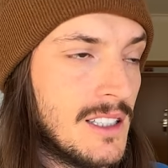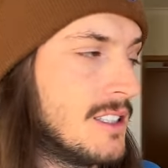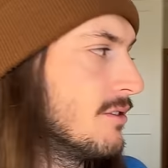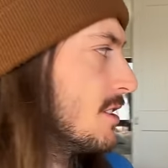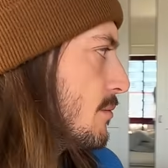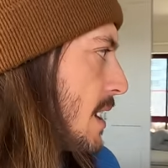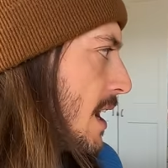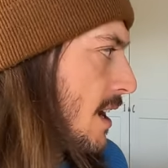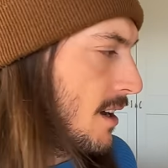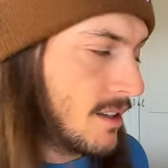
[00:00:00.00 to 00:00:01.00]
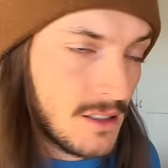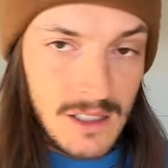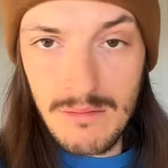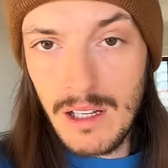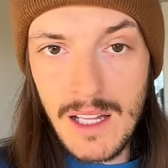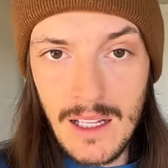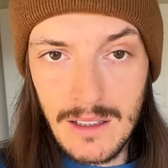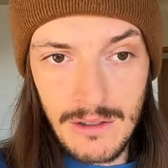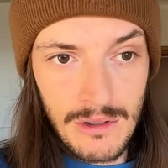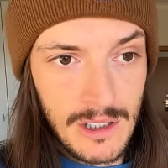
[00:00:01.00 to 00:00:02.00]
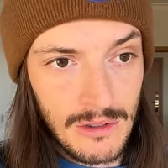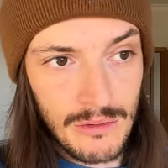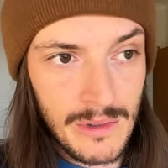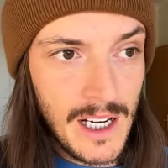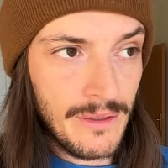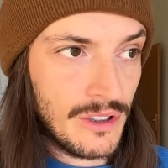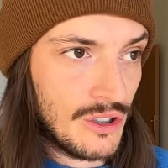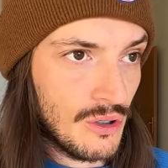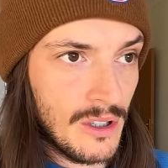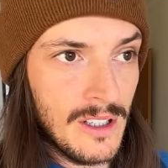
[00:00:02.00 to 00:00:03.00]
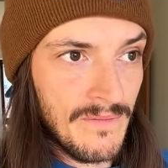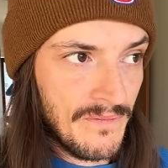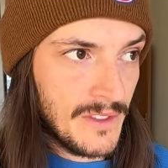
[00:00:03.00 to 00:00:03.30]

А если у тебя чемодан такой, как у меня, все